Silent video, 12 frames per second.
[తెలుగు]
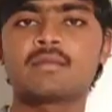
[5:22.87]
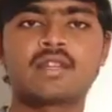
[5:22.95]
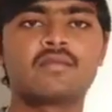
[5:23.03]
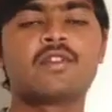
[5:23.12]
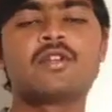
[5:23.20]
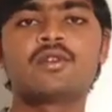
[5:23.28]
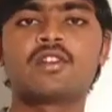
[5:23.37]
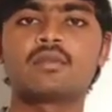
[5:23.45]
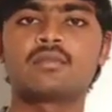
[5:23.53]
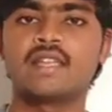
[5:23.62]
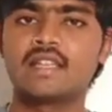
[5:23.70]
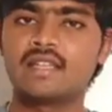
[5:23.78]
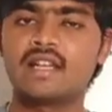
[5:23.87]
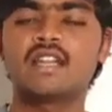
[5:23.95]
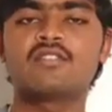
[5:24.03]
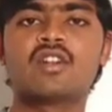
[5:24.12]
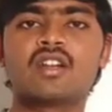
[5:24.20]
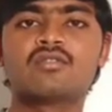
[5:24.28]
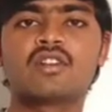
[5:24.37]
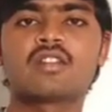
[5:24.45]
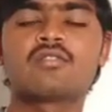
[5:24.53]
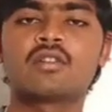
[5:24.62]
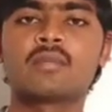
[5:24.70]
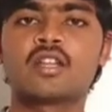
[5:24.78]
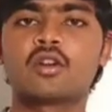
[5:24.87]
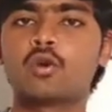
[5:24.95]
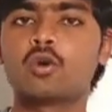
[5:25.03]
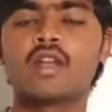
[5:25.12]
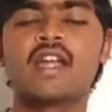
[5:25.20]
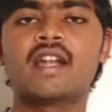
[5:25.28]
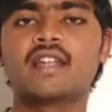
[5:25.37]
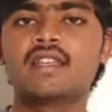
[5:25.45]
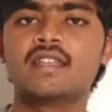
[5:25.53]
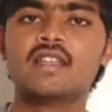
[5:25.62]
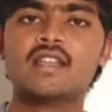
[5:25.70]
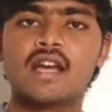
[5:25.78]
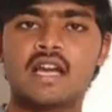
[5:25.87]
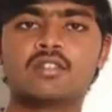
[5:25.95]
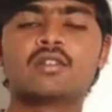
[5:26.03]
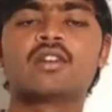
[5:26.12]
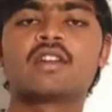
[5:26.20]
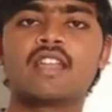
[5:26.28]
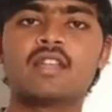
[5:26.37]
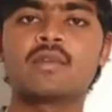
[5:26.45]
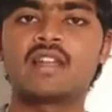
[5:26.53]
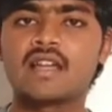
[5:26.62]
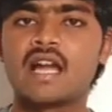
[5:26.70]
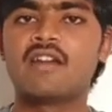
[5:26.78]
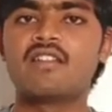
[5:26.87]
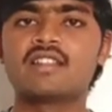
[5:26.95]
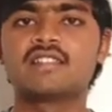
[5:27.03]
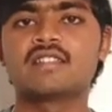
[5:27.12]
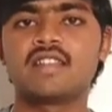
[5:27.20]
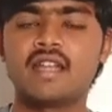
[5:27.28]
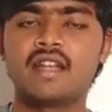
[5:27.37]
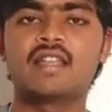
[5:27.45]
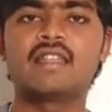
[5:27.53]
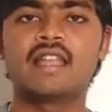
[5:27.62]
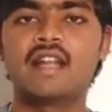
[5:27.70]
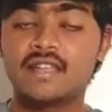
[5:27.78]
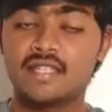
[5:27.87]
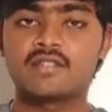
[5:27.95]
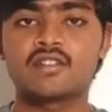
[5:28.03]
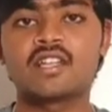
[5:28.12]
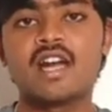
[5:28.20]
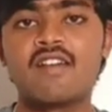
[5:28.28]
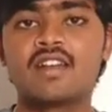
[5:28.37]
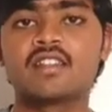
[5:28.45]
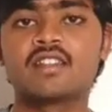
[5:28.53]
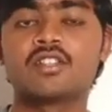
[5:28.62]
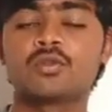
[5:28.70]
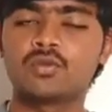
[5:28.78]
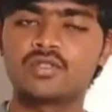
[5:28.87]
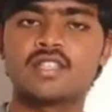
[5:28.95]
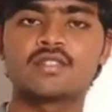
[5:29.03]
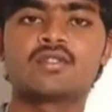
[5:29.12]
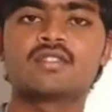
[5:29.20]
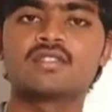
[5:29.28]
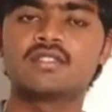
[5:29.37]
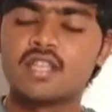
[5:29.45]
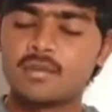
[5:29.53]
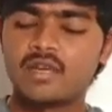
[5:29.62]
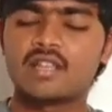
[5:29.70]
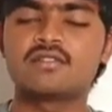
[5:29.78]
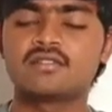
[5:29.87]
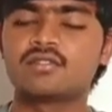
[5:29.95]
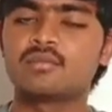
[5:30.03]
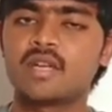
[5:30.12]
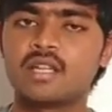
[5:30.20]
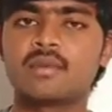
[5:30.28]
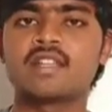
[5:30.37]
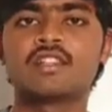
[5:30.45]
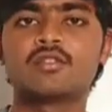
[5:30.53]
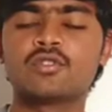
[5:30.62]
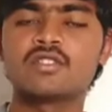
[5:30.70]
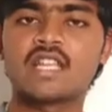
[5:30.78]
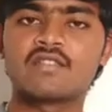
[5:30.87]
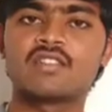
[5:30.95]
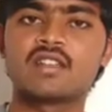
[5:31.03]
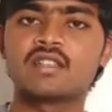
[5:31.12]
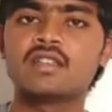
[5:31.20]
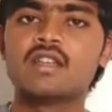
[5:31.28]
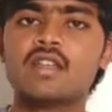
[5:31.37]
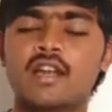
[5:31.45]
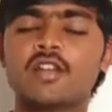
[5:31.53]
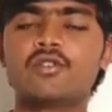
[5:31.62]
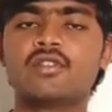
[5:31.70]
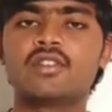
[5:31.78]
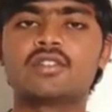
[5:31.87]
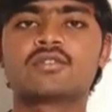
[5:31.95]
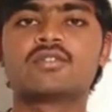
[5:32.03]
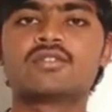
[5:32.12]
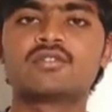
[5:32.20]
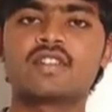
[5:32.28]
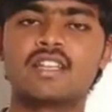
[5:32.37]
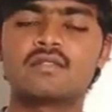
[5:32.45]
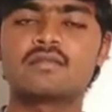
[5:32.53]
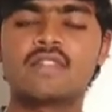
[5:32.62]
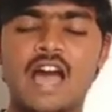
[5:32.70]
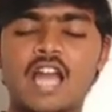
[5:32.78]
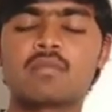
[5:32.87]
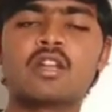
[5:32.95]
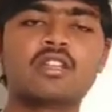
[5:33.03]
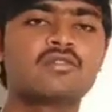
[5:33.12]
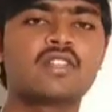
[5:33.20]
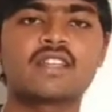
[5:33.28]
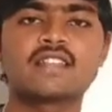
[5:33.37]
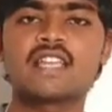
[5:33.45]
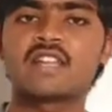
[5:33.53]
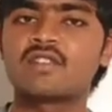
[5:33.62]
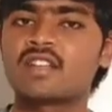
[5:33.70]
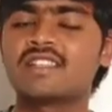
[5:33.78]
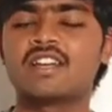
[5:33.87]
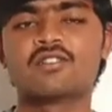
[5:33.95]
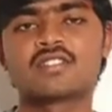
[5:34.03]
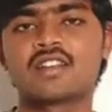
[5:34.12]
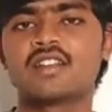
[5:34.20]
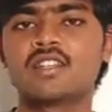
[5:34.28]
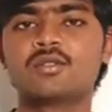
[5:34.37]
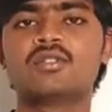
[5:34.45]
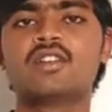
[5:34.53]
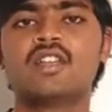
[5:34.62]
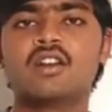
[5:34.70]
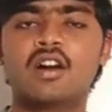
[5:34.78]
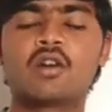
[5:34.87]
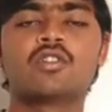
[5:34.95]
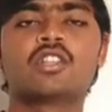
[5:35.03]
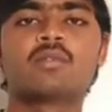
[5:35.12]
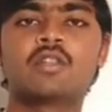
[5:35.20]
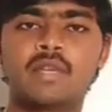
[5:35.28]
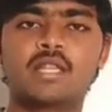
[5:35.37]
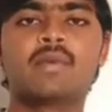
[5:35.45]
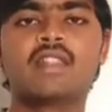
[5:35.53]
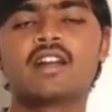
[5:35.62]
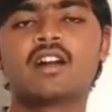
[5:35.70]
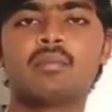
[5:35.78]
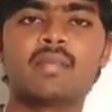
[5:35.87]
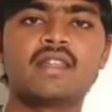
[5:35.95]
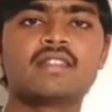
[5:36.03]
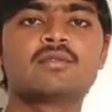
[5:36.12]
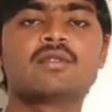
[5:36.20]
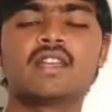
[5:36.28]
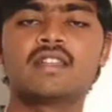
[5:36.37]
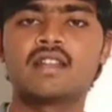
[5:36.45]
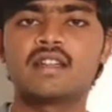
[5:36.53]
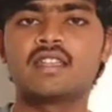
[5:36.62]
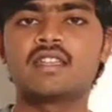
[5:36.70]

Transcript: అని మనం వింటుంటాం ఇట్లాంటి వాటి ద్వారా కూడా మనకు గోడాడి అందులోకి వెళ్ళి మనకు కావాల్సింది ఏంటి ఎలాంటి సర్వర్ కావాలంటే చూజ్ చేసుకొని మనం మనం ఏదైతే ఉందో సర్వర్ని కంటిన్యూ చేసుకోవచ్చు కానీ నార్మల్ యూజర్కి సర్వర్ అయితే అవసరం లేదు ఆ కొంతమంది పెద్ద పెద్ద కంపెనీస్ లేదంటే